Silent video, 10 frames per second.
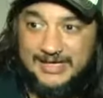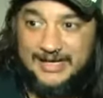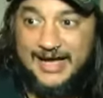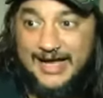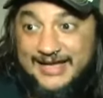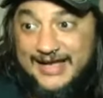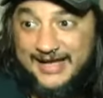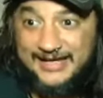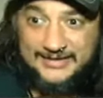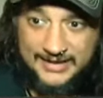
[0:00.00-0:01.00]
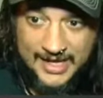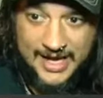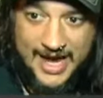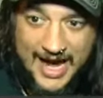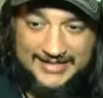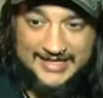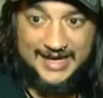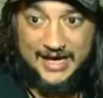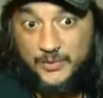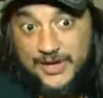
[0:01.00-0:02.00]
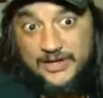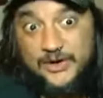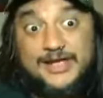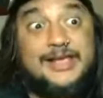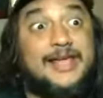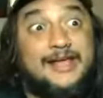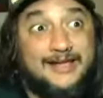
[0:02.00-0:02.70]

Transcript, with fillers: a alguien que es así genuino y que